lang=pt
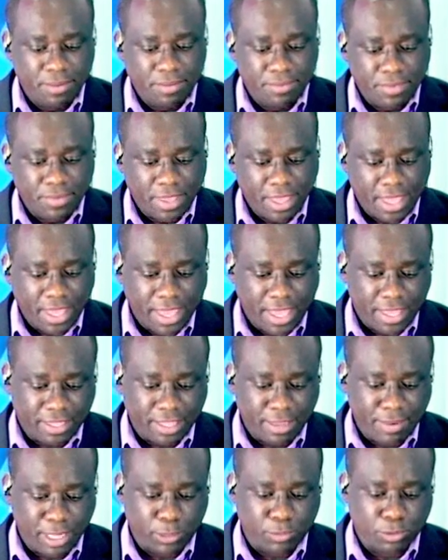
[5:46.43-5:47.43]
É,
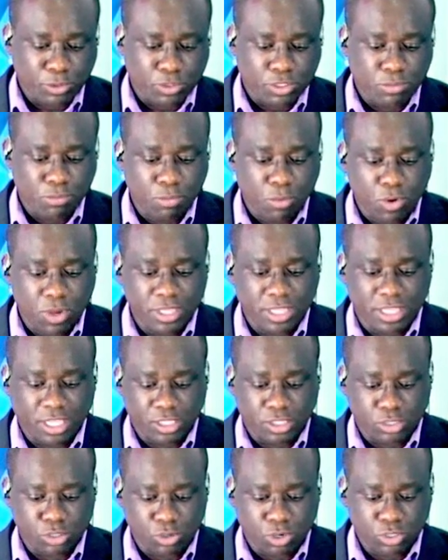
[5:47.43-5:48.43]
tem mais pessoas. Mônica
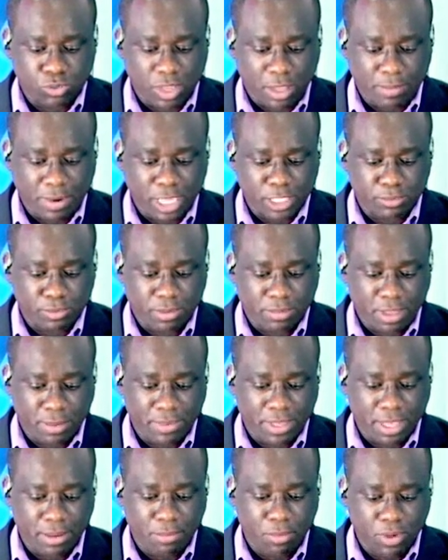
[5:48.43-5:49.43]
Souza, um abraço para minha
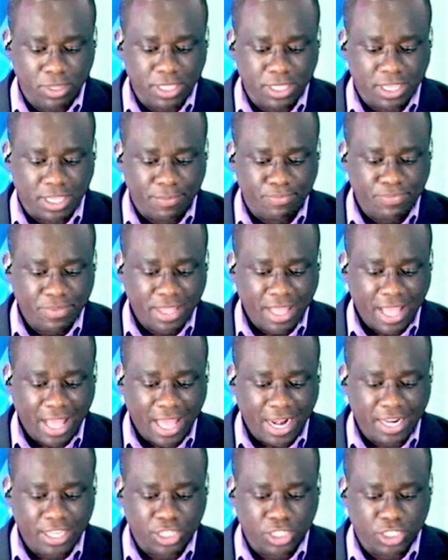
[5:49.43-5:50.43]
amiga Mônica.
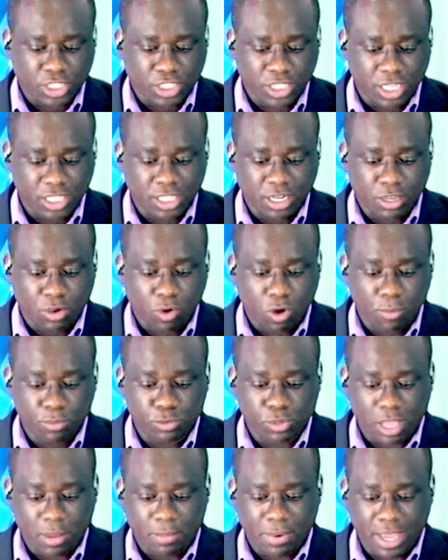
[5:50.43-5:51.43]
Alexandre Gomes,
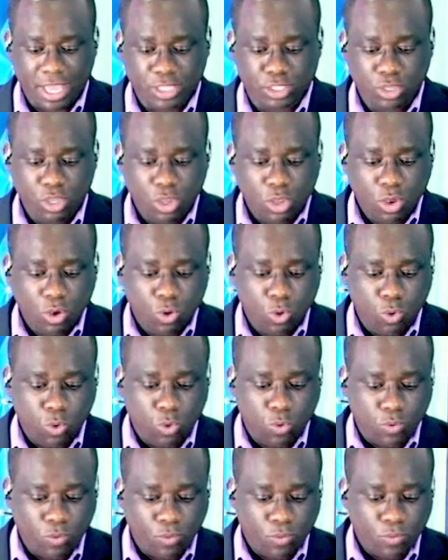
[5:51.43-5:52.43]
um abraço.
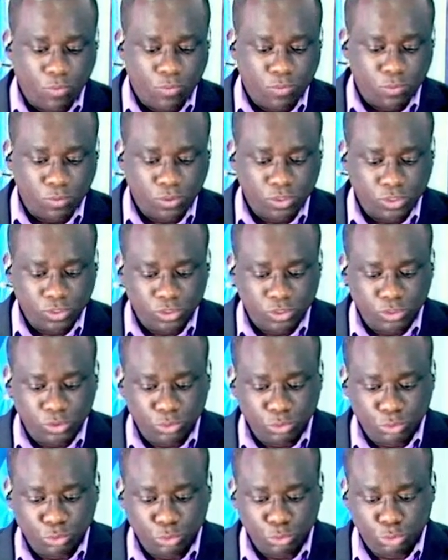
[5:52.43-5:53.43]
O
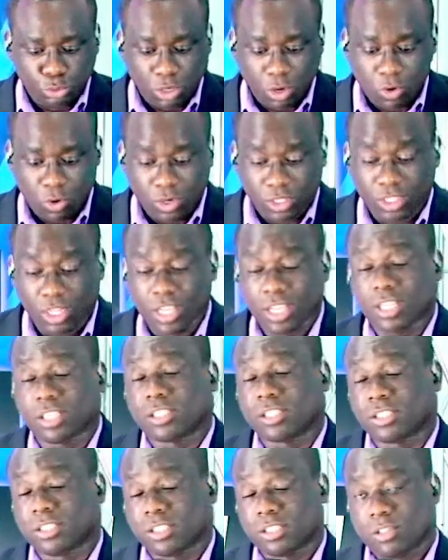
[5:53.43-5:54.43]
João
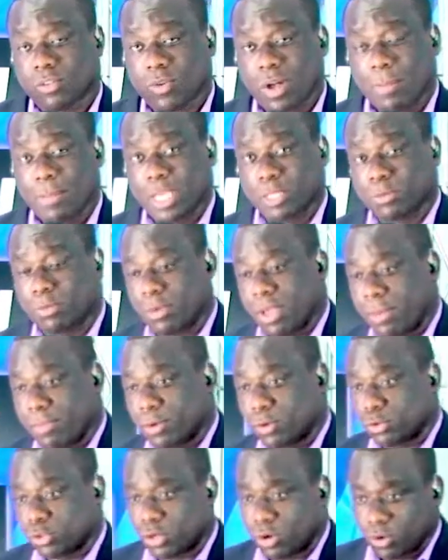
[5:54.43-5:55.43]
Rodrigues, um abraço para meu
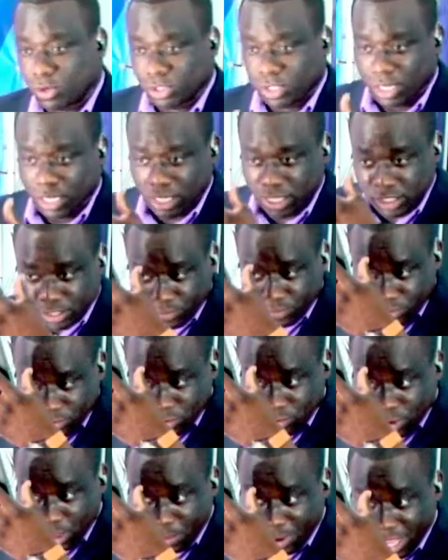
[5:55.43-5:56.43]
amigo João Rodrigues.
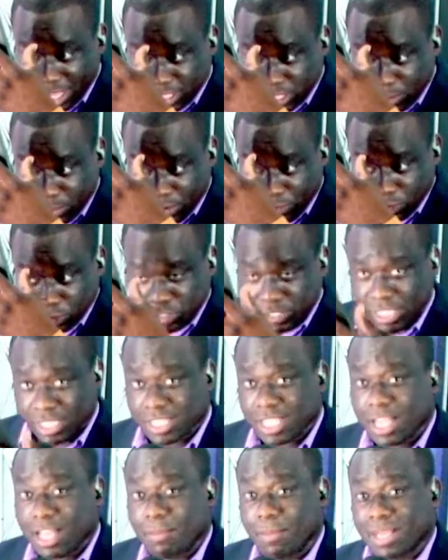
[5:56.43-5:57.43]
Um abração para vocês.
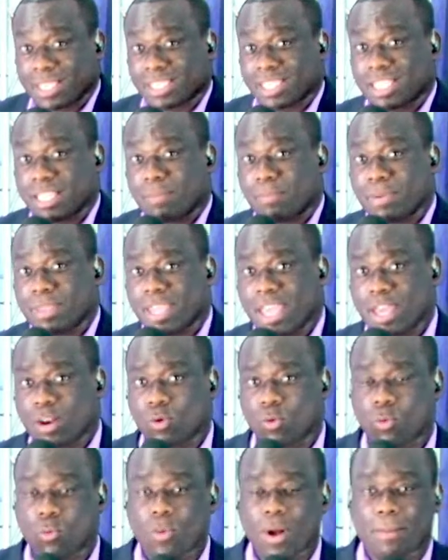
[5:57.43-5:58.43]
Maxanda Pinheiro,
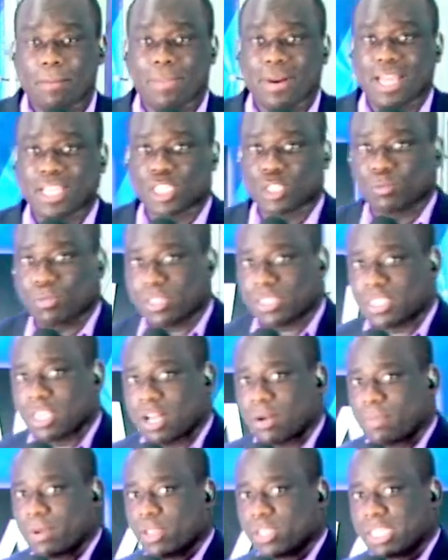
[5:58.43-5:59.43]
um abraço
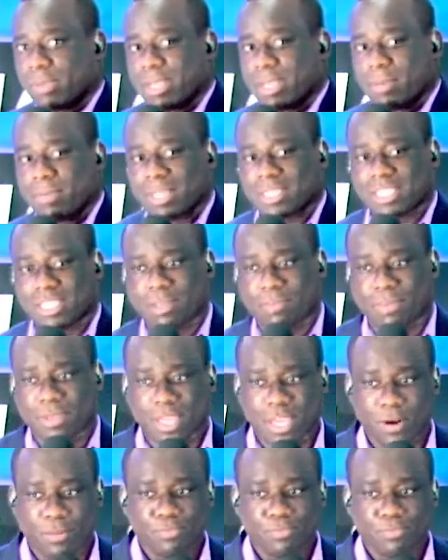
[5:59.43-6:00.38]
especial para nossa amiga Maxanda Pinheiro.